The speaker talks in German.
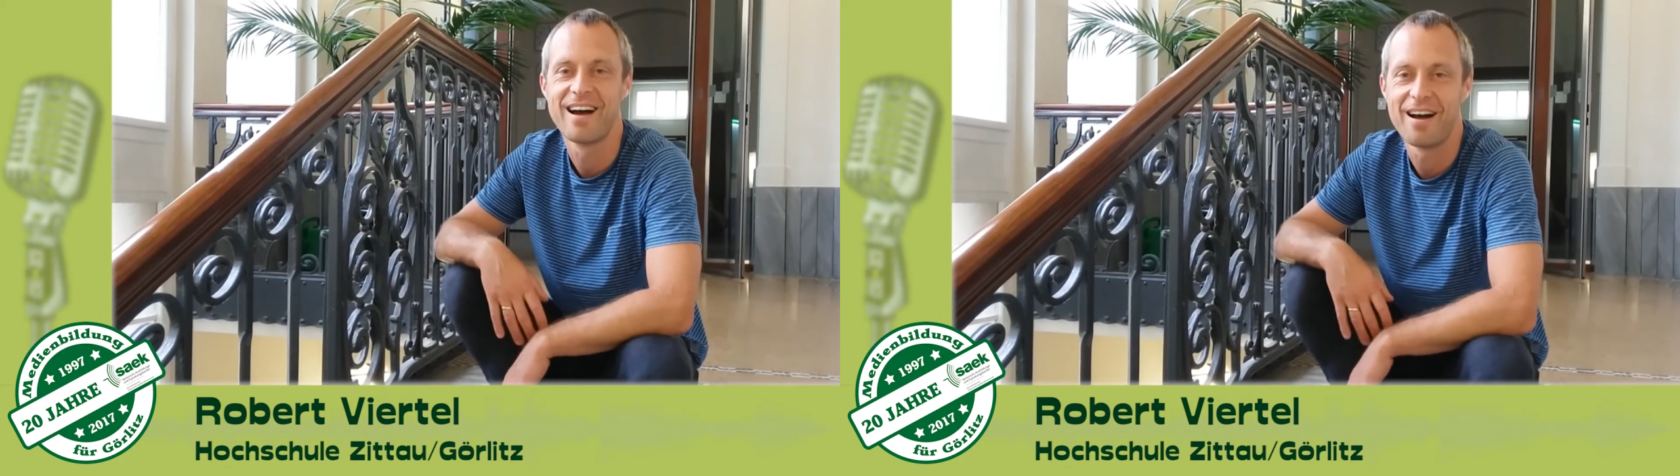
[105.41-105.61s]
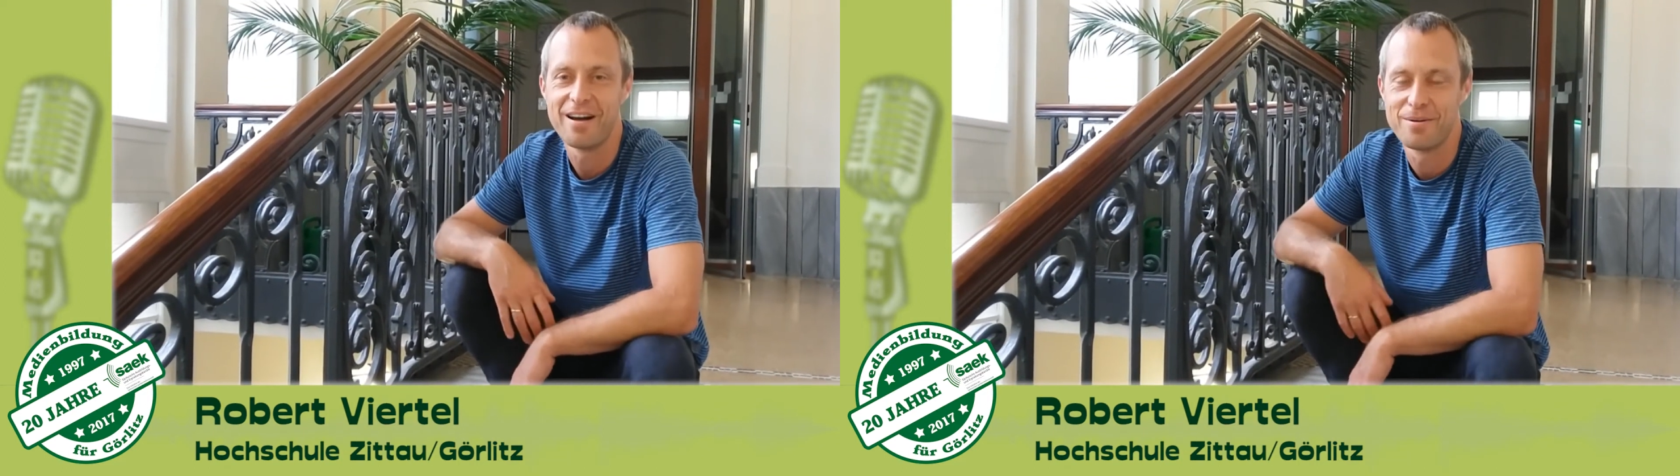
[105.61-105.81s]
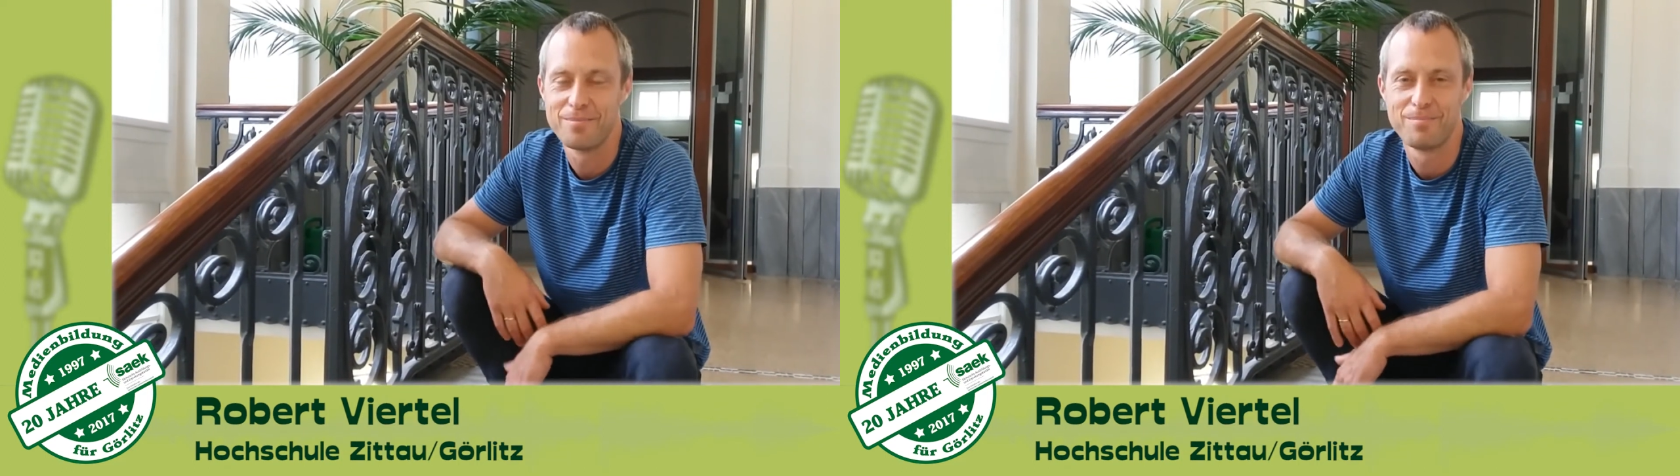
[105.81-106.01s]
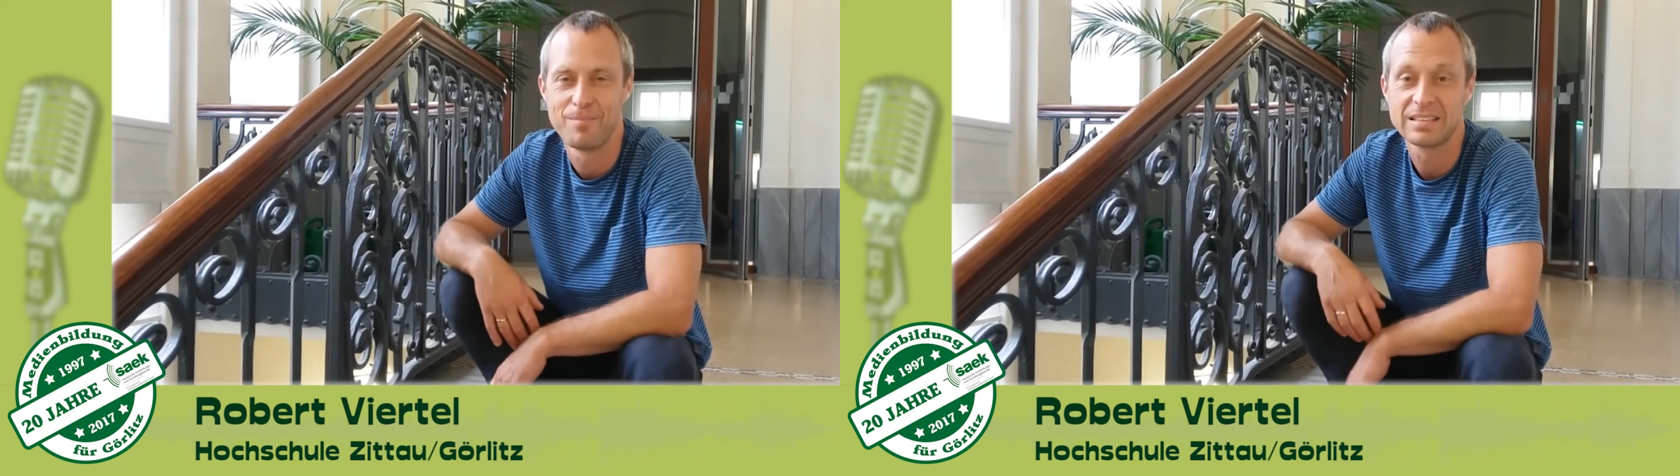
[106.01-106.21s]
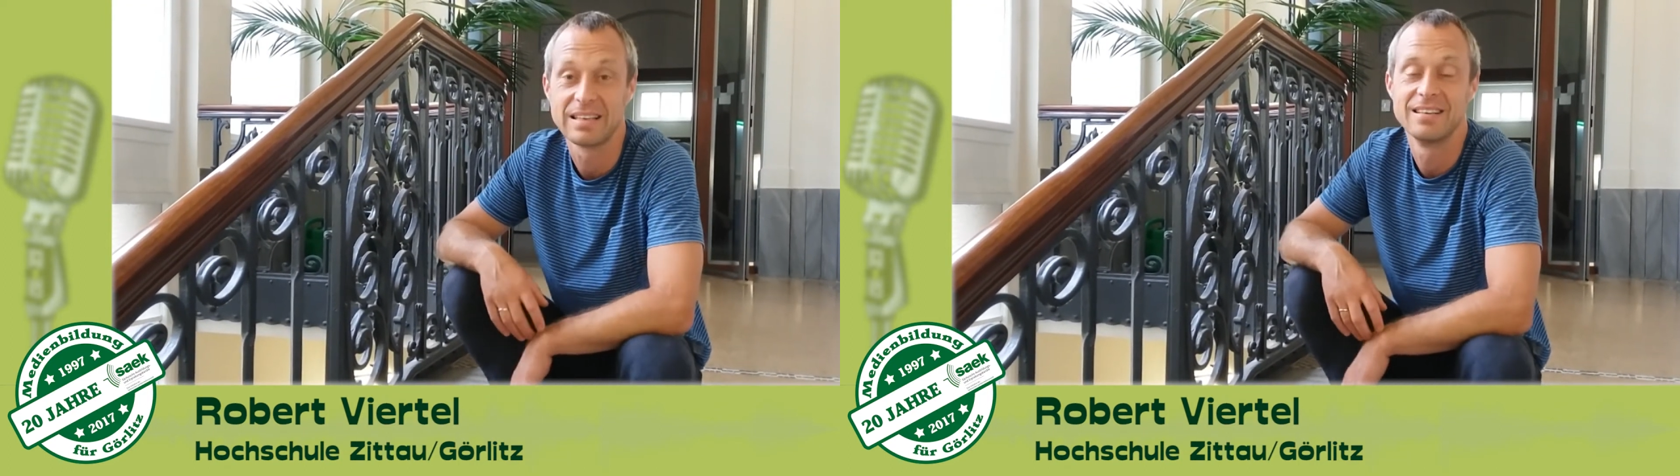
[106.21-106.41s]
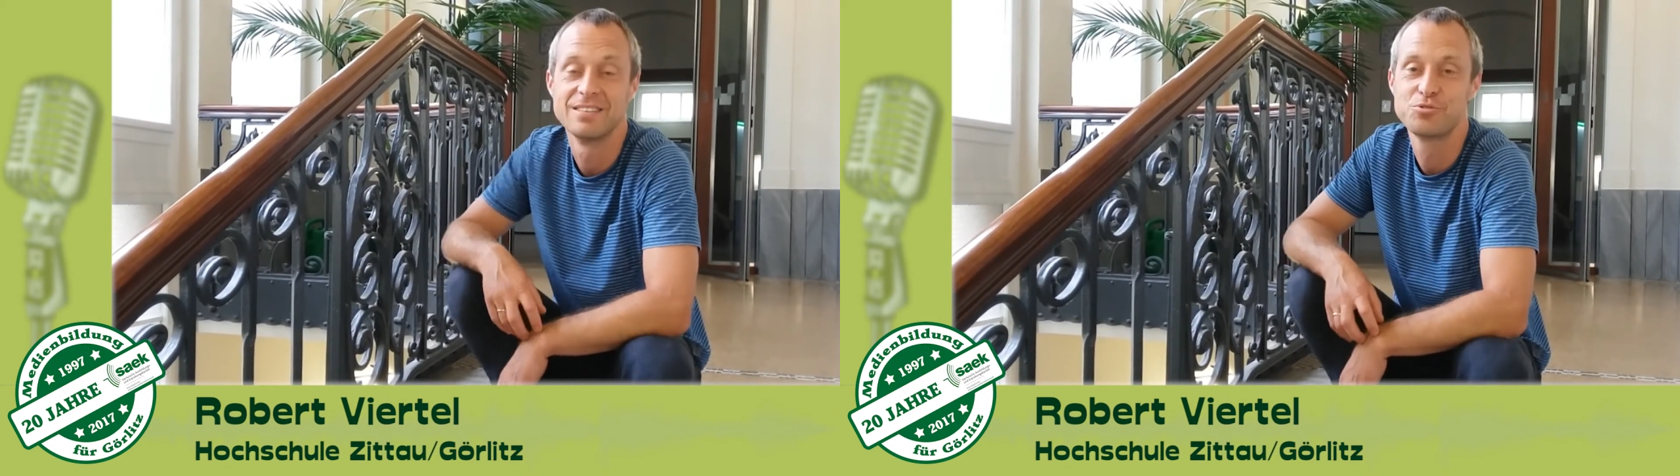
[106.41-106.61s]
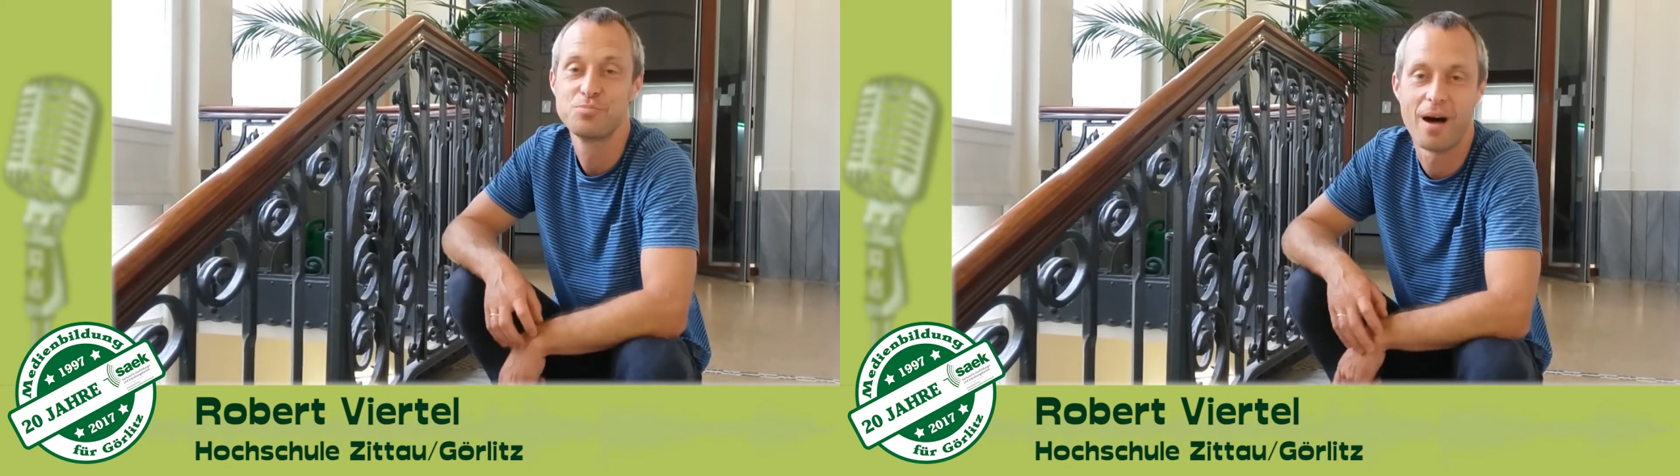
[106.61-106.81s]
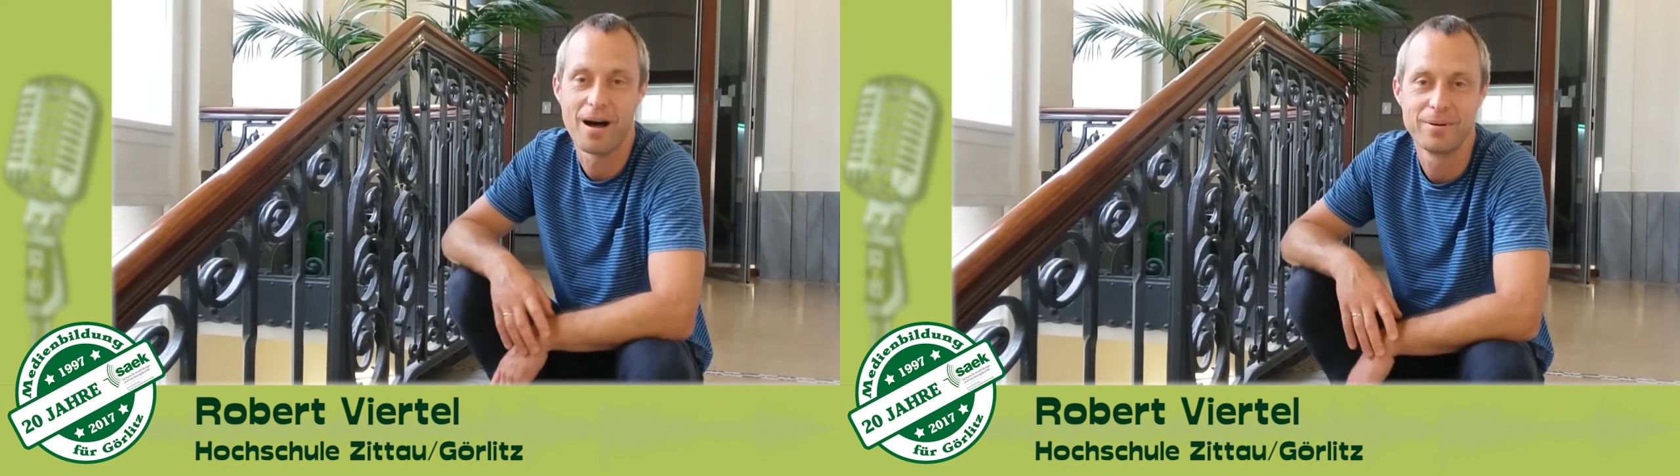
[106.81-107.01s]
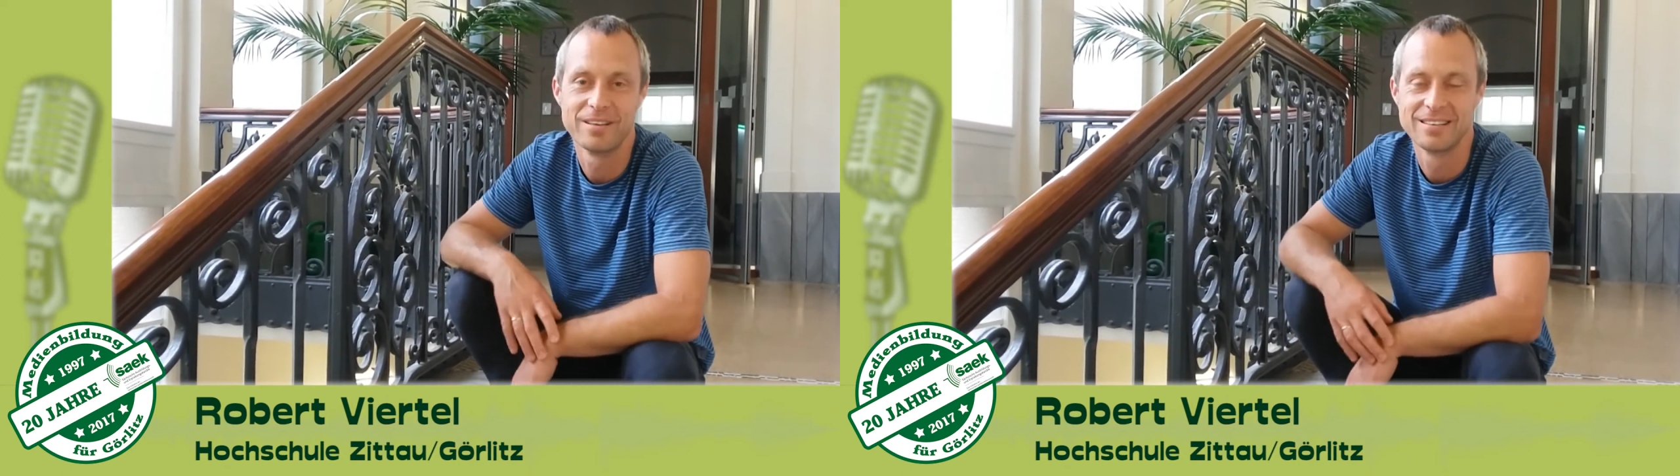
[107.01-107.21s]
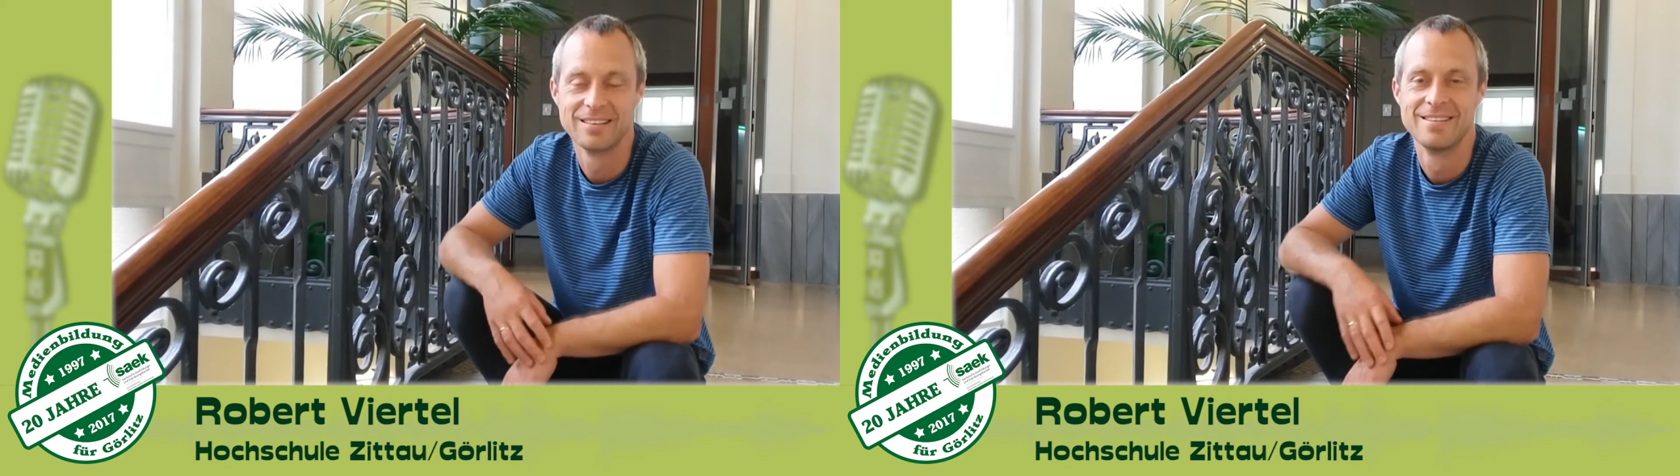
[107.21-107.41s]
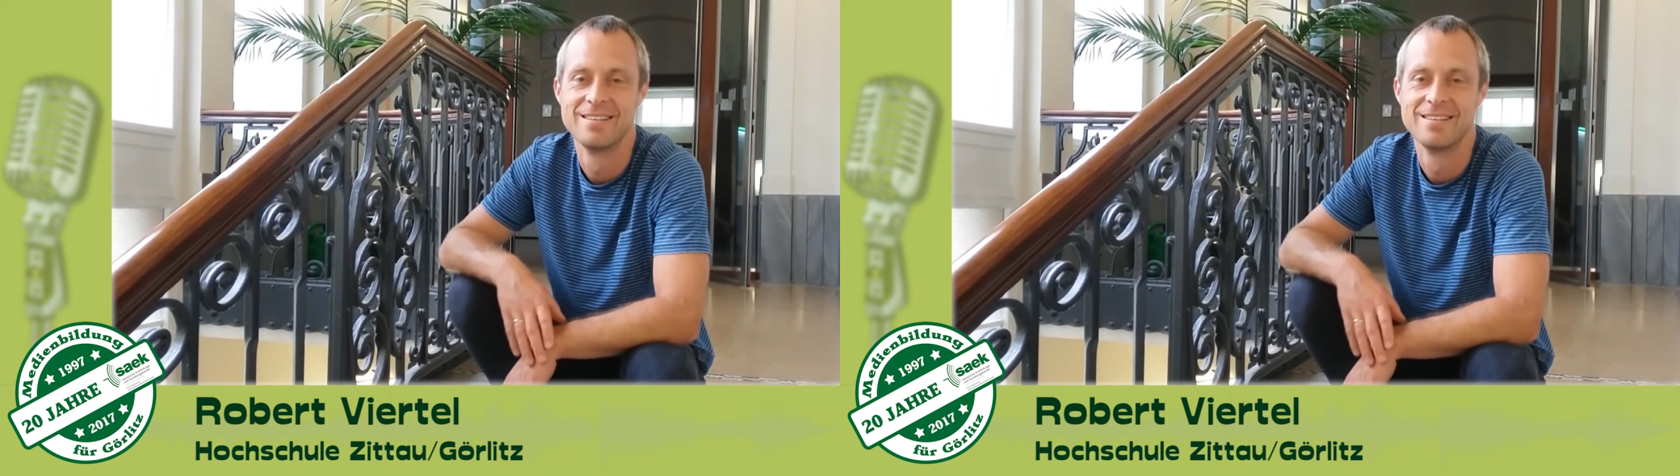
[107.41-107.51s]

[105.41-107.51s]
macht eine super Arbeit.